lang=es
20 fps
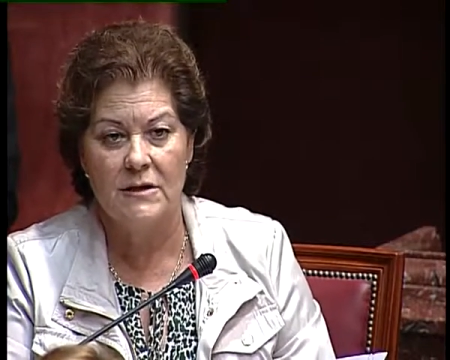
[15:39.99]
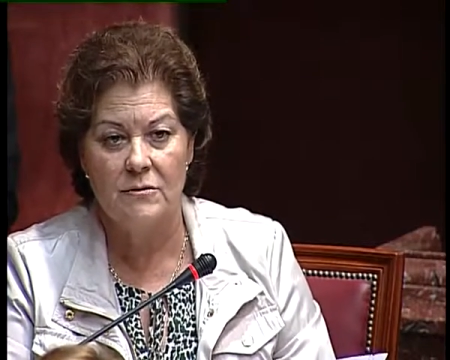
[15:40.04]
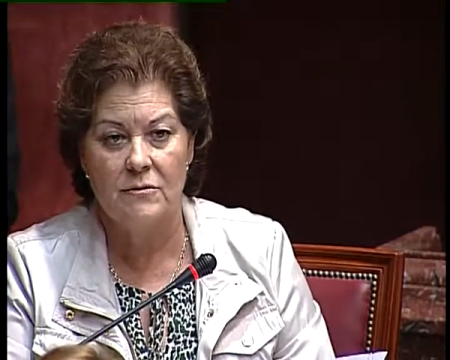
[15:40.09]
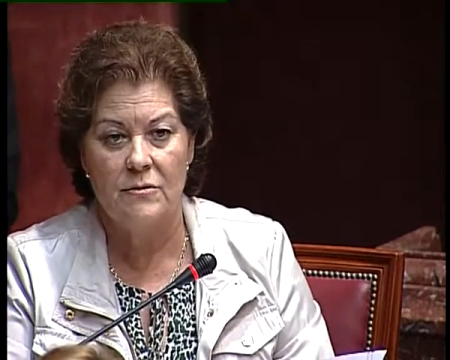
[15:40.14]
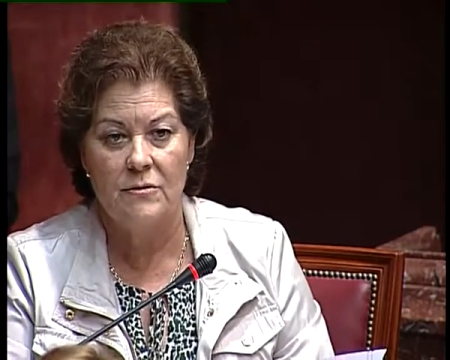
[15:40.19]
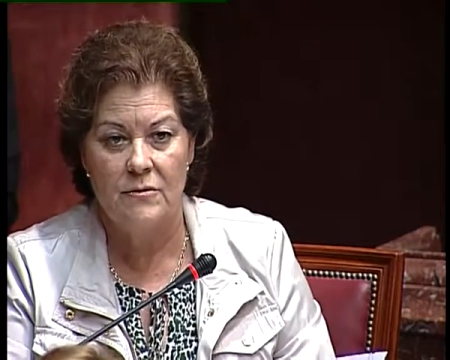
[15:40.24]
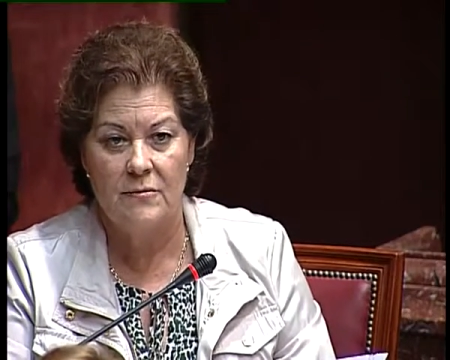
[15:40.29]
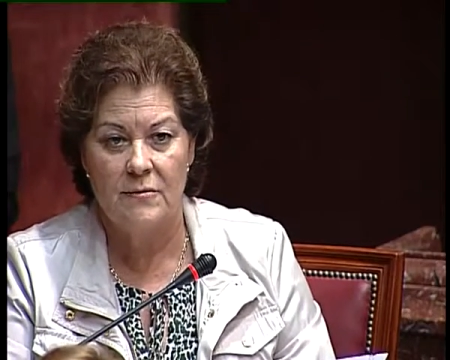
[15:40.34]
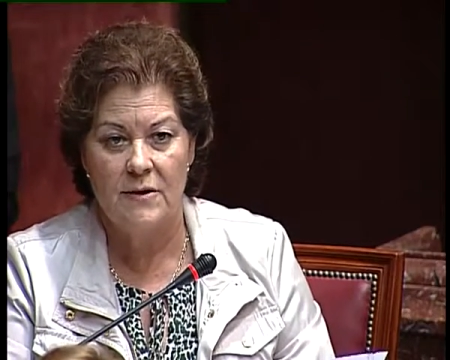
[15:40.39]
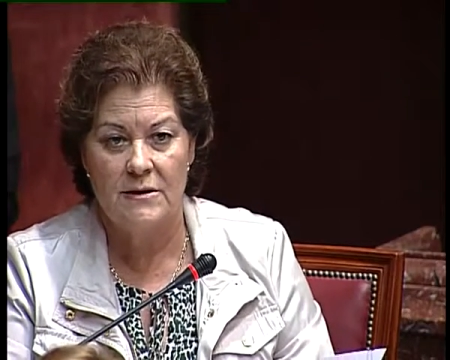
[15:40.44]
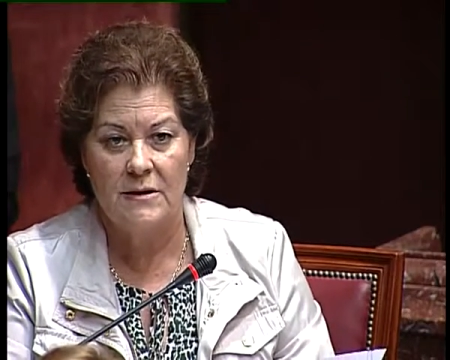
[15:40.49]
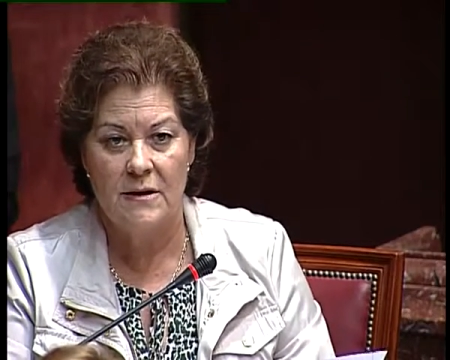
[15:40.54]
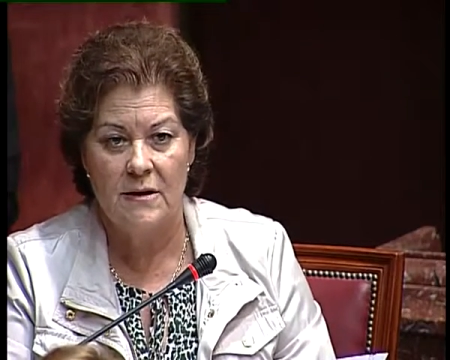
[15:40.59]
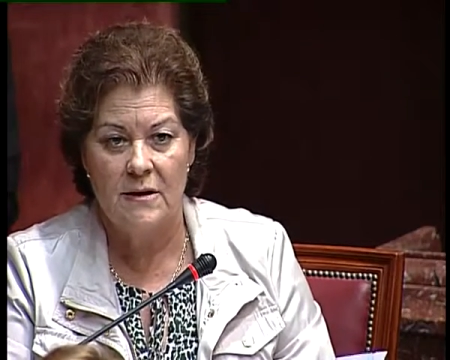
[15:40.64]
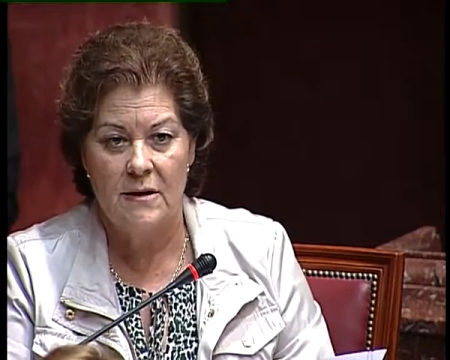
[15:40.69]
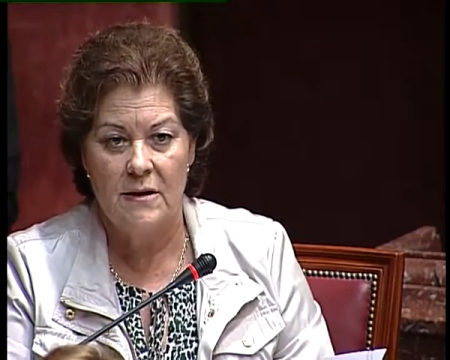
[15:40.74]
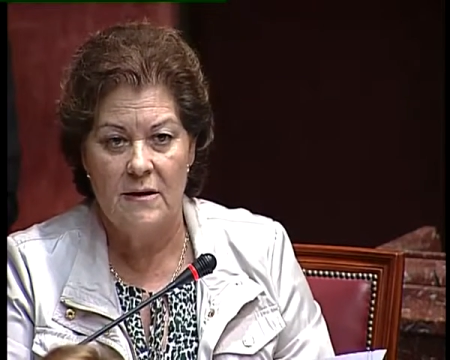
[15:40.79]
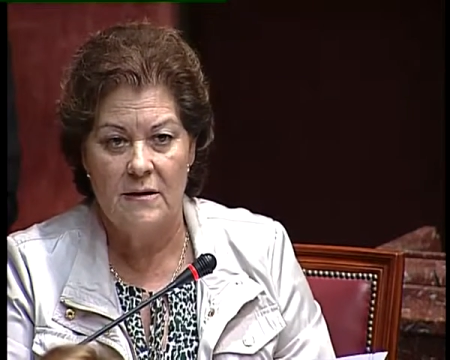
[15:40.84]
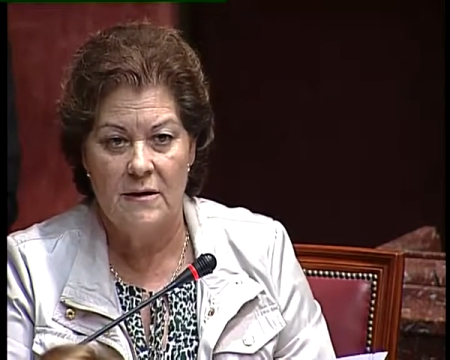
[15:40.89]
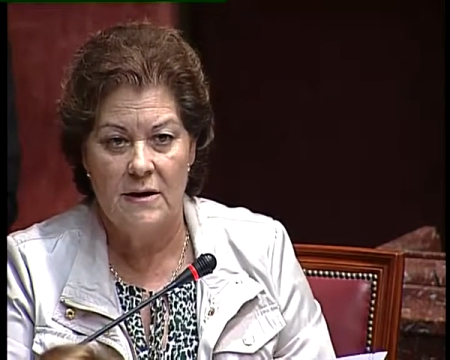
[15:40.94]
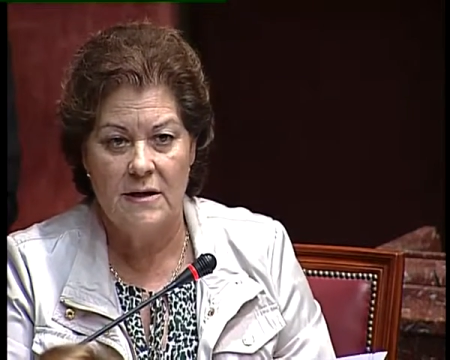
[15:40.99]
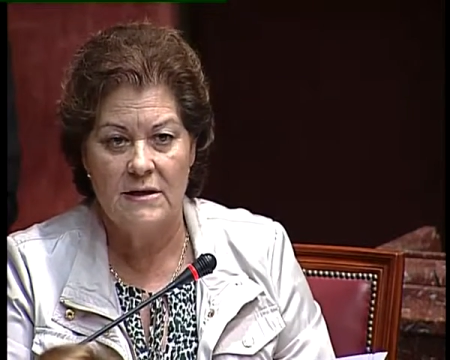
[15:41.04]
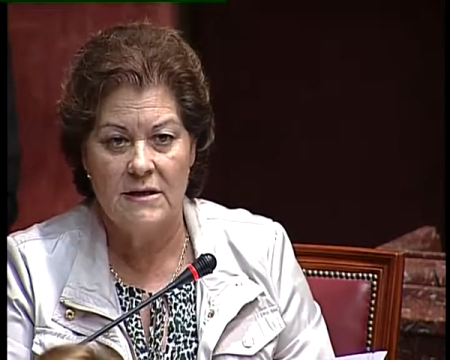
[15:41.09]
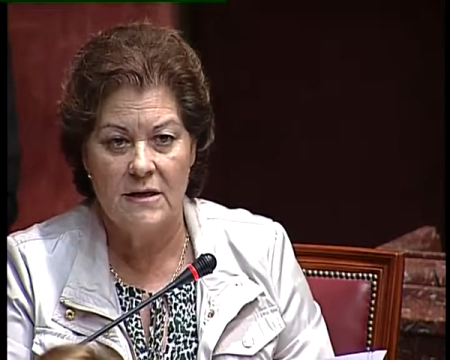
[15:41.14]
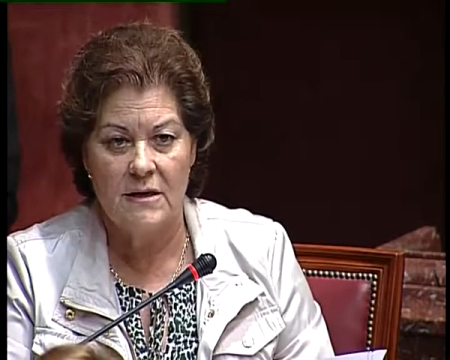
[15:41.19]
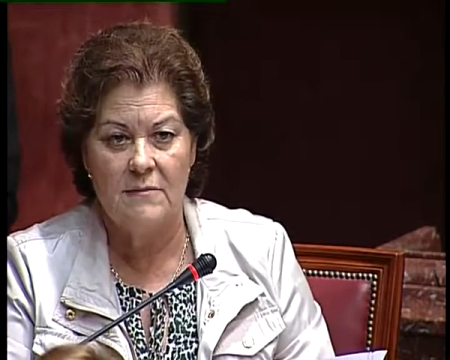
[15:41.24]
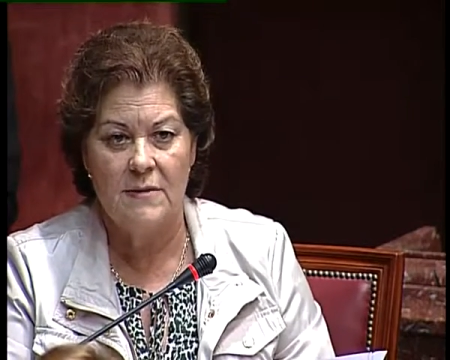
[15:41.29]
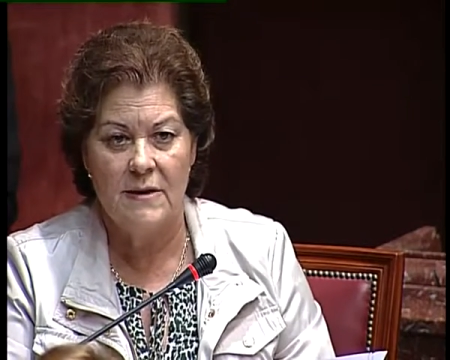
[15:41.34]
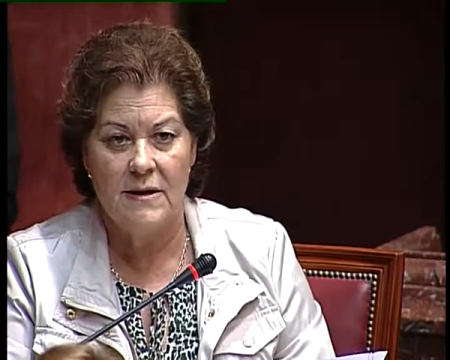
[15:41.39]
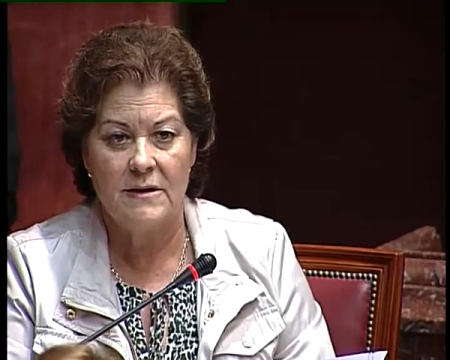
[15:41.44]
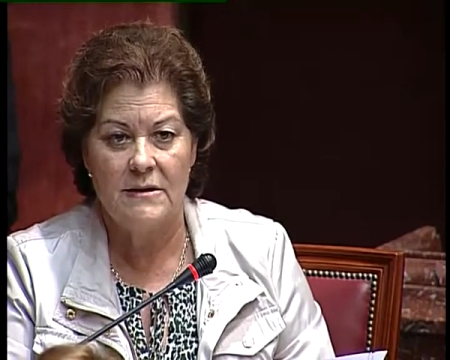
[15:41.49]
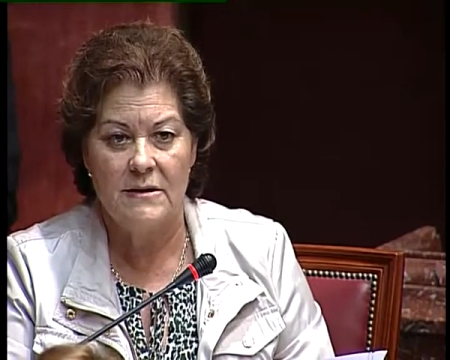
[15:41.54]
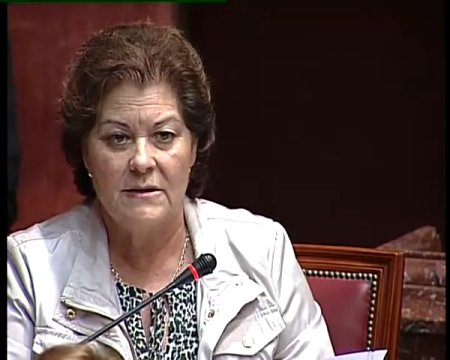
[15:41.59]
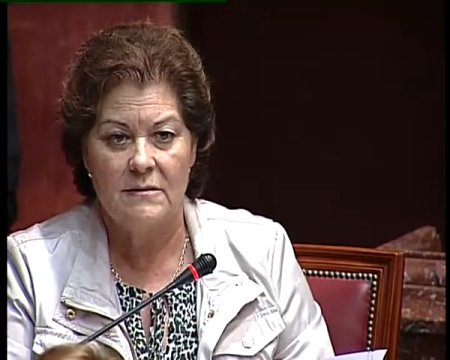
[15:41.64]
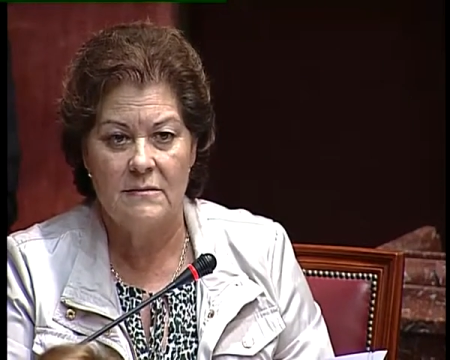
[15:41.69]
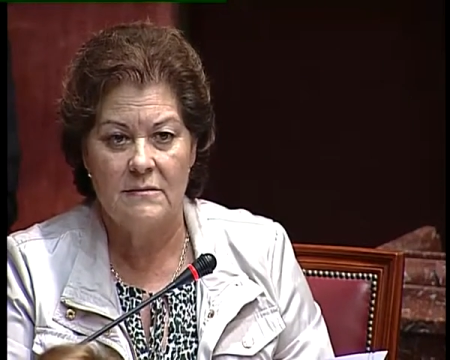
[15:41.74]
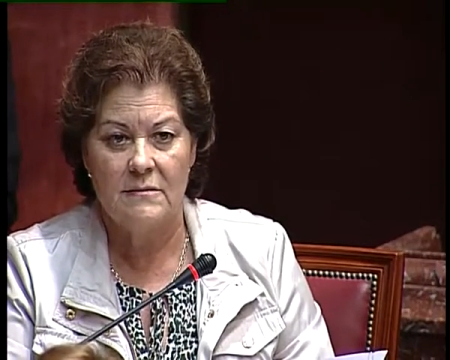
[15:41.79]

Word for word: autónomas de este país.